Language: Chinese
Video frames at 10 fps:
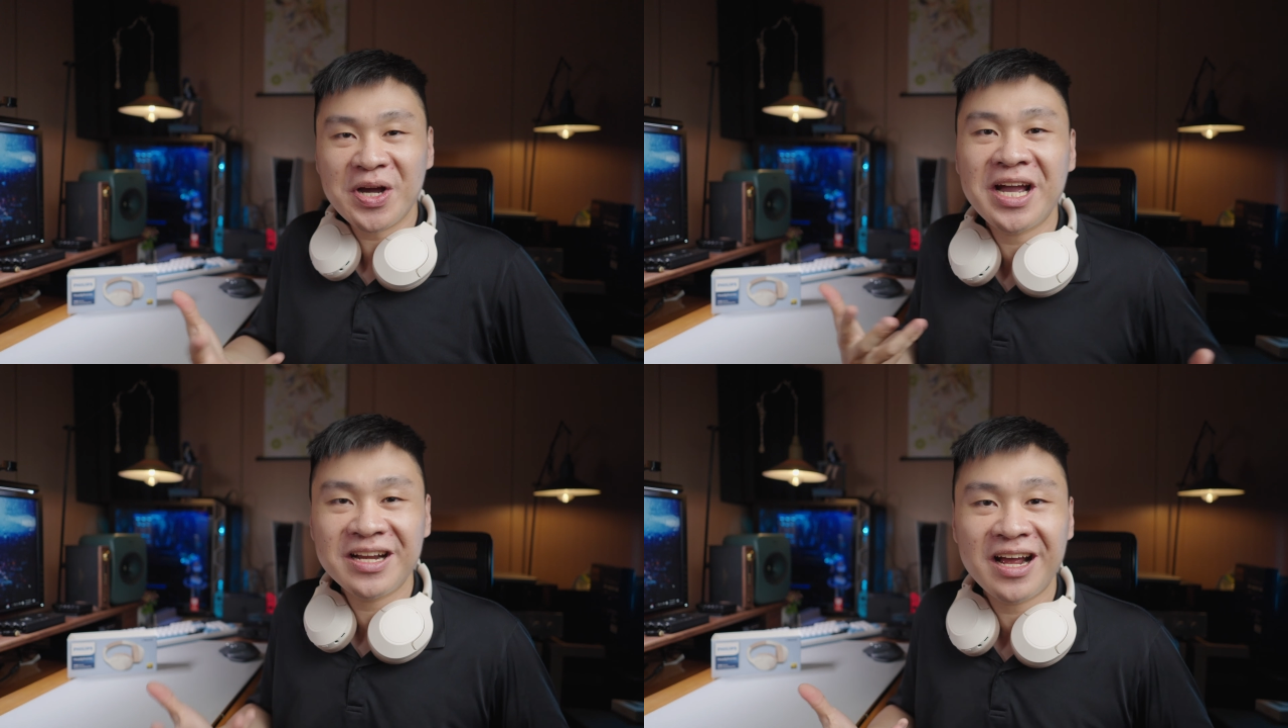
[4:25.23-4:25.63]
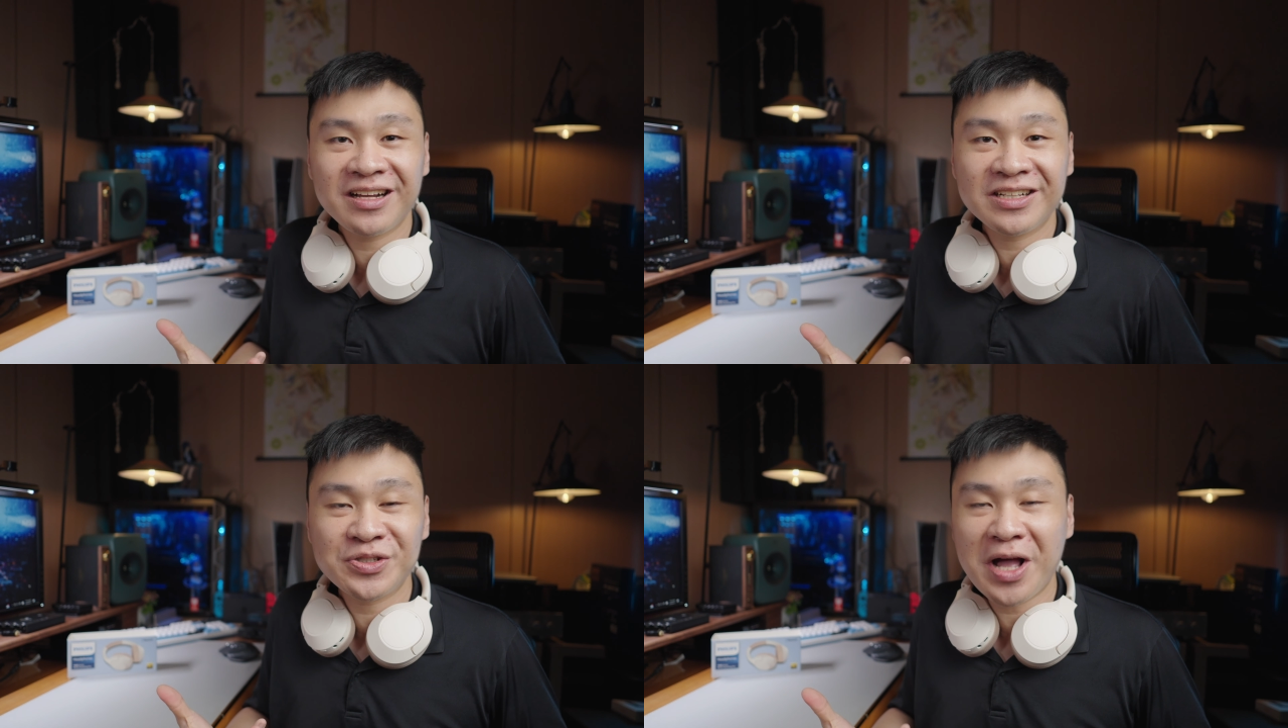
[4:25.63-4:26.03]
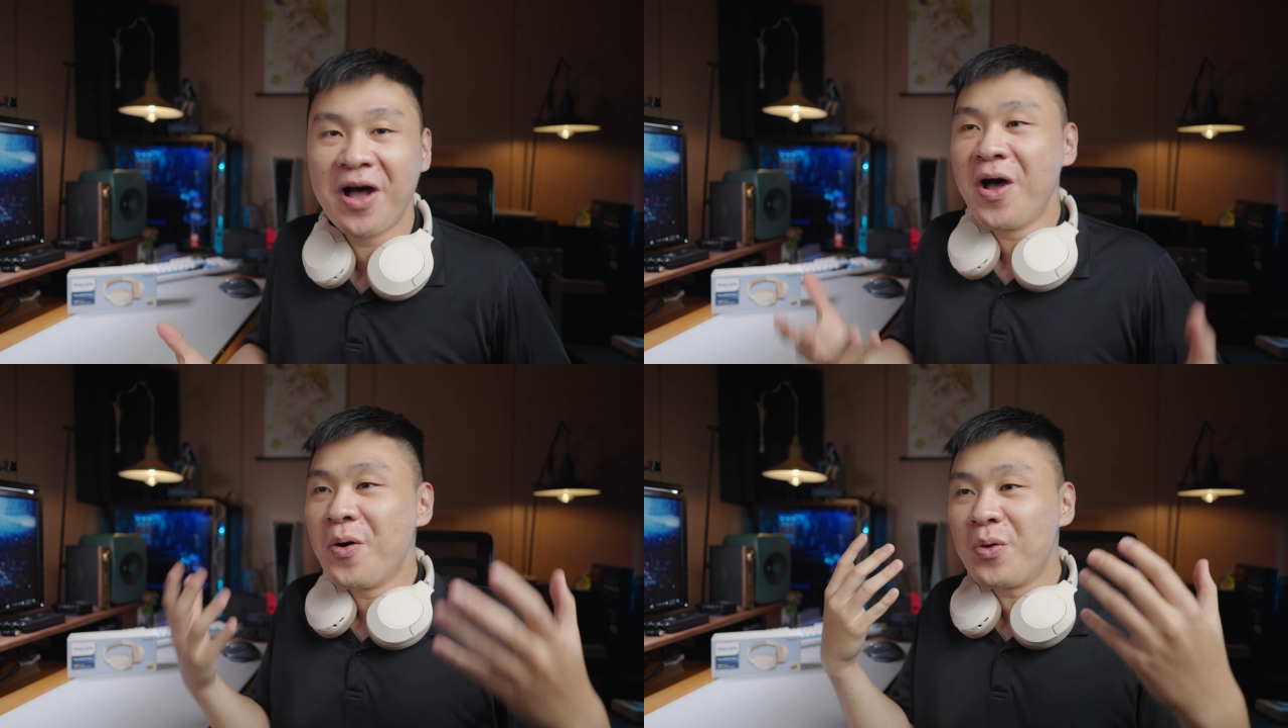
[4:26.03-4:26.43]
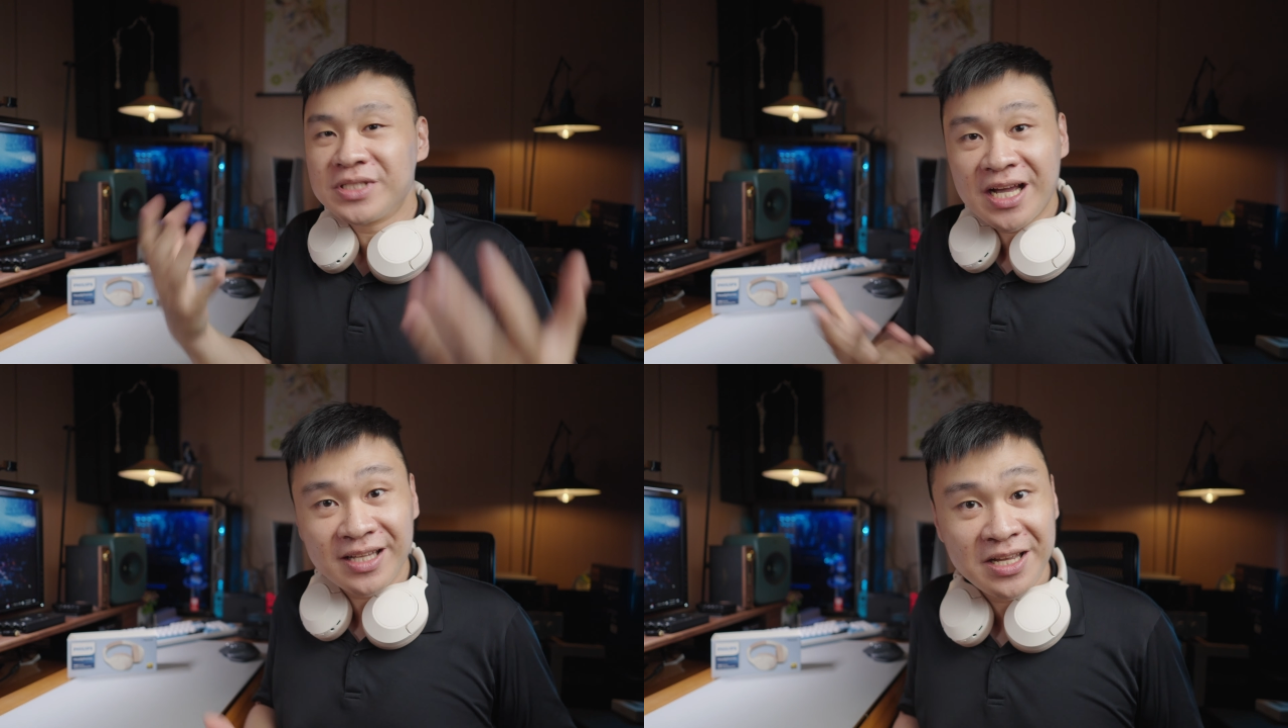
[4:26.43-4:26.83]
可以让感觉到我
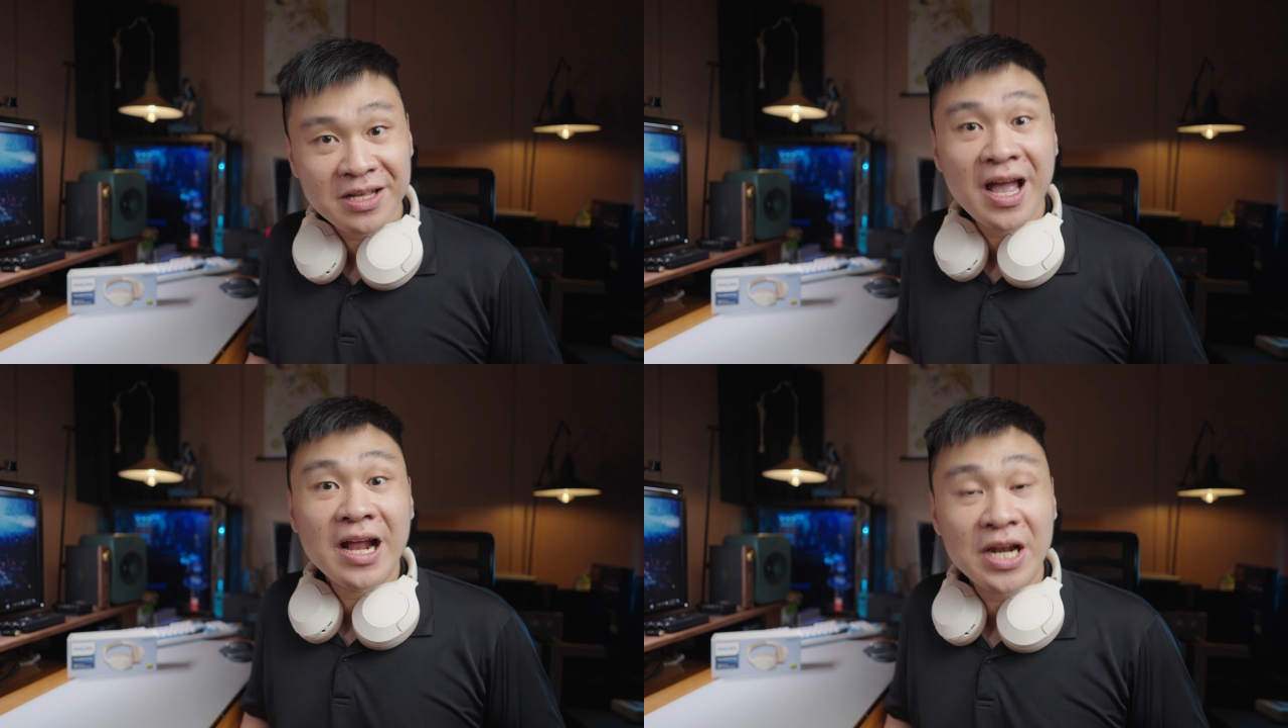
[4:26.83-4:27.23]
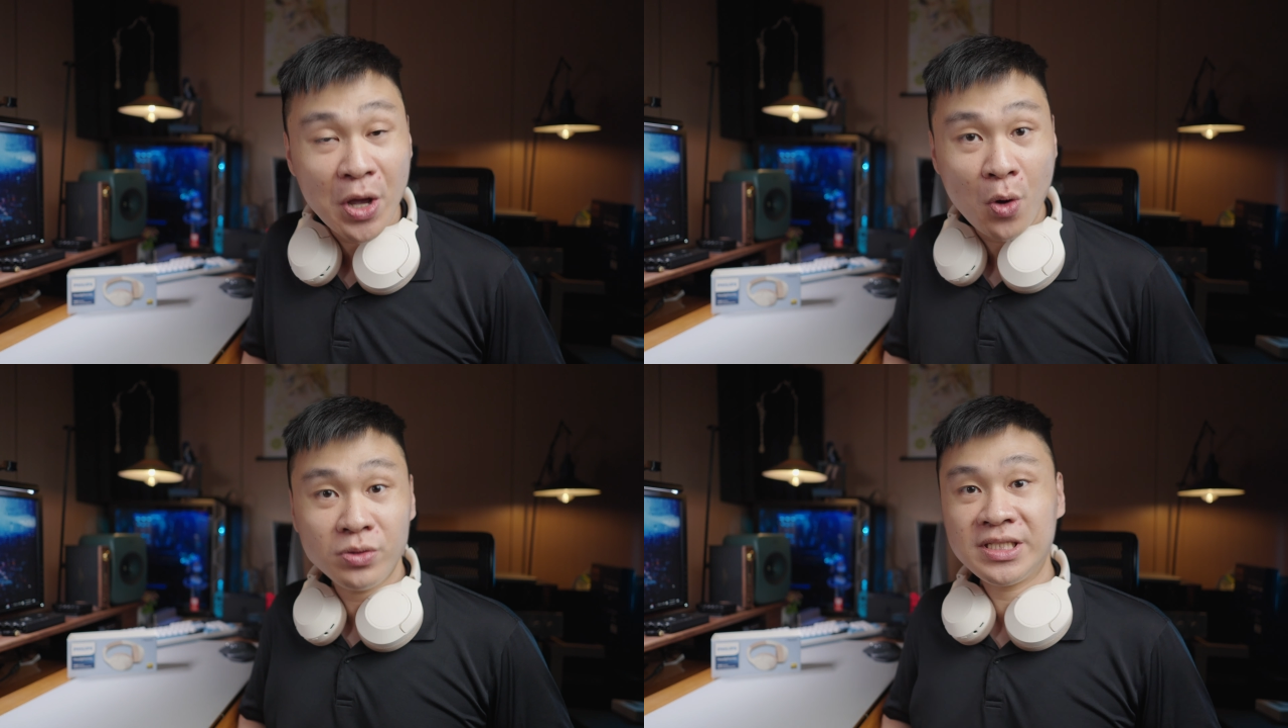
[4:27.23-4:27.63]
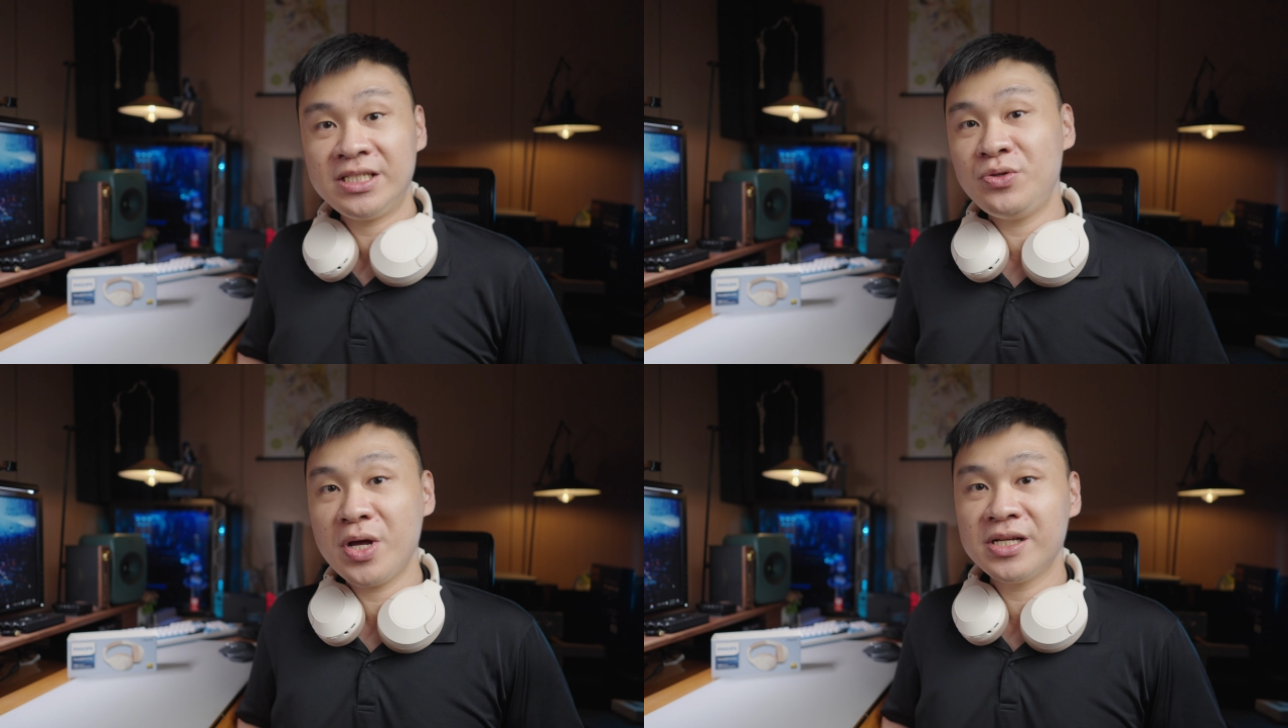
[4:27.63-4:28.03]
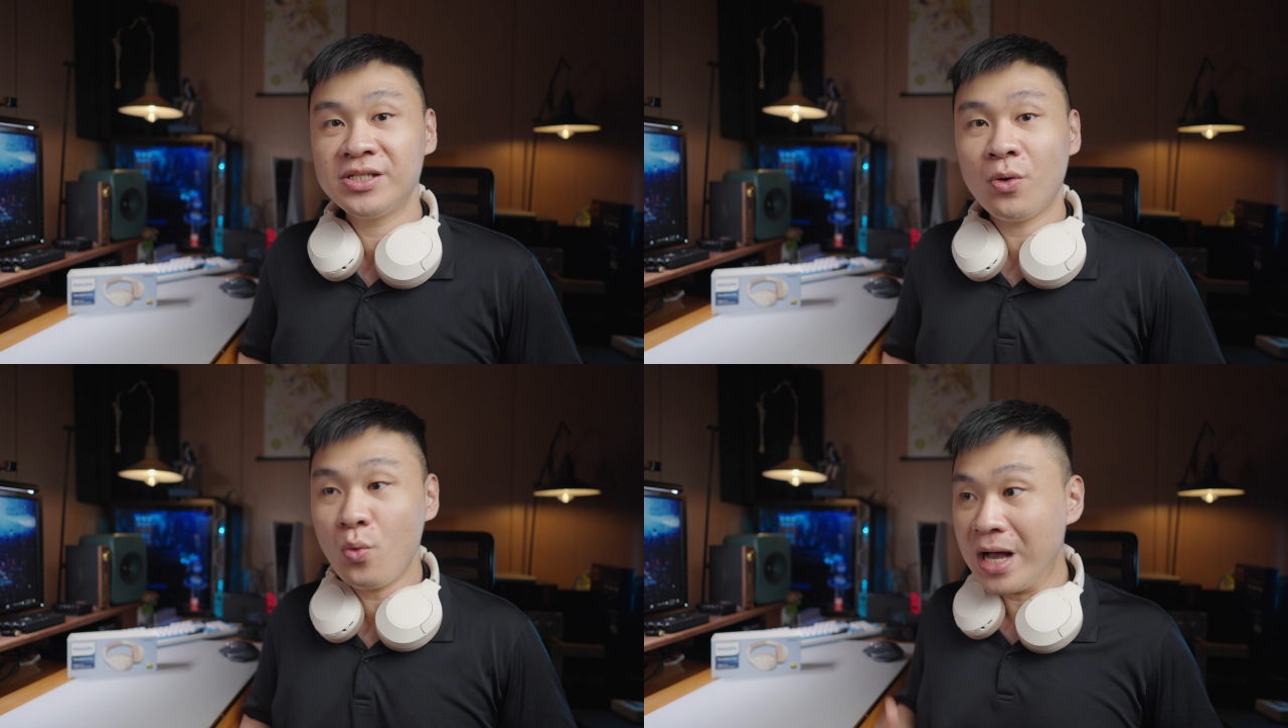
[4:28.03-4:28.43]
在听流行乐的时
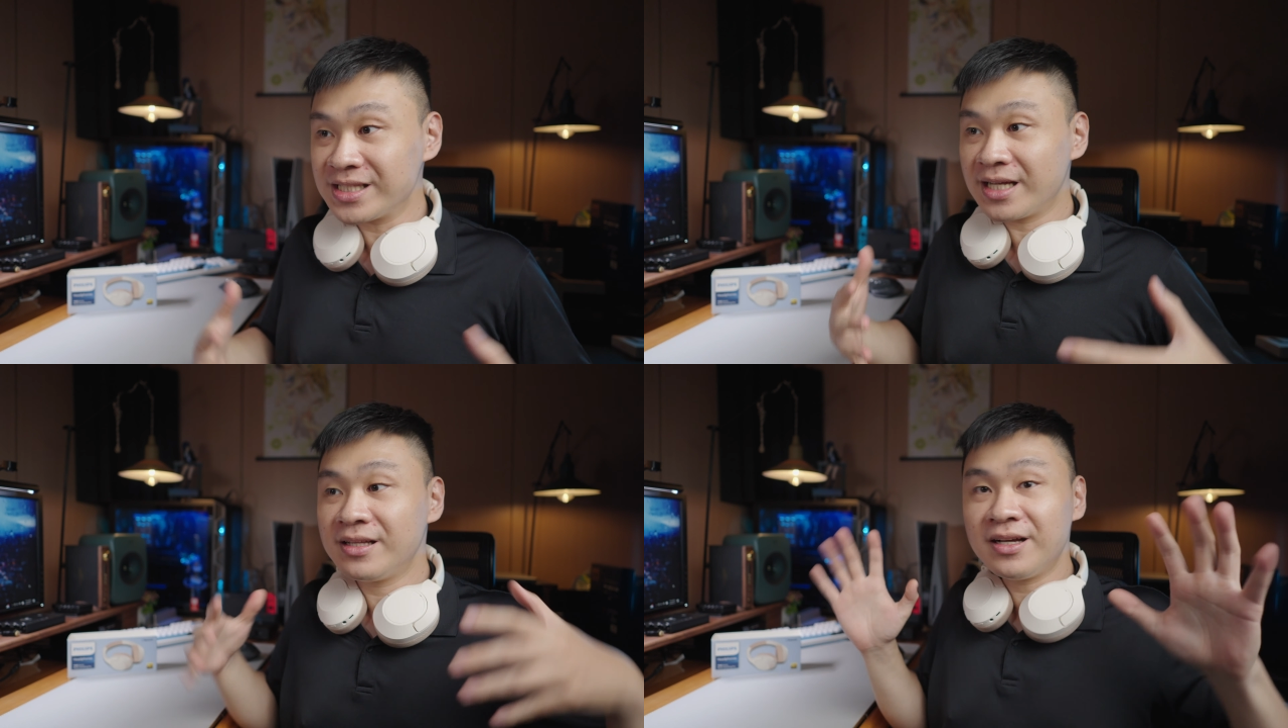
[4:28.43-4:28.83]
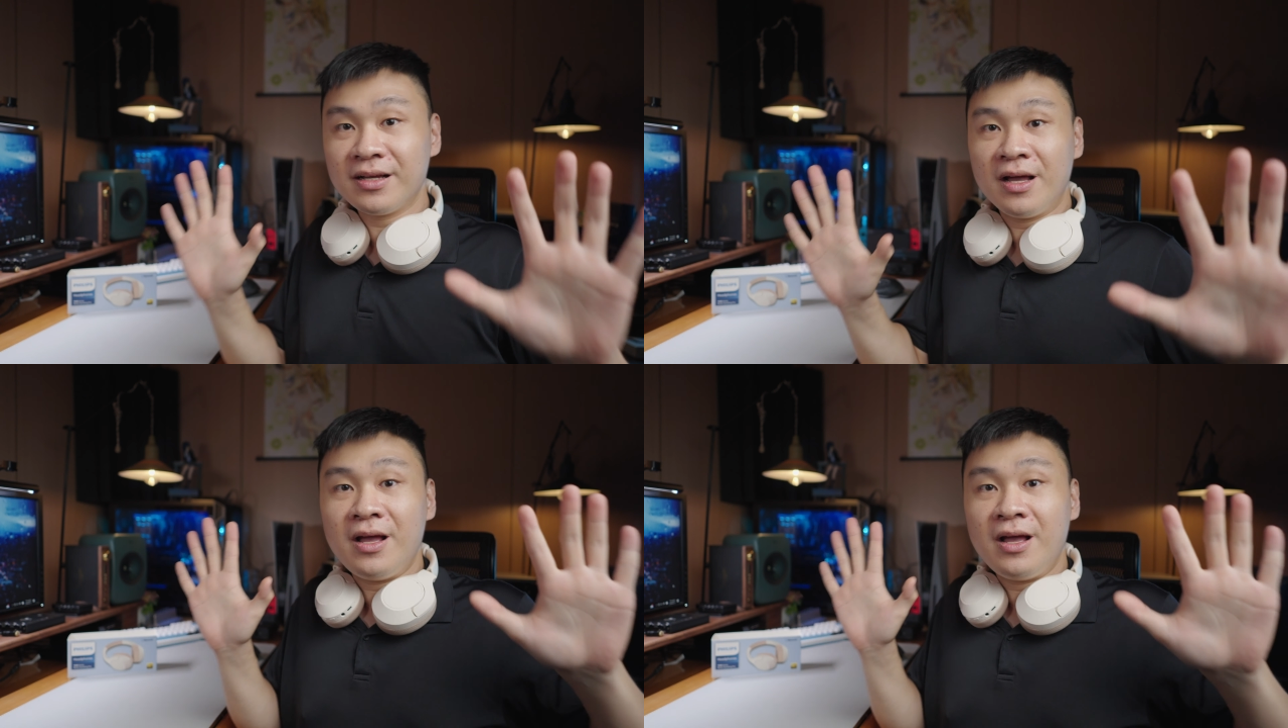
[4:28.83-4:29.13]
候，哇塞，那个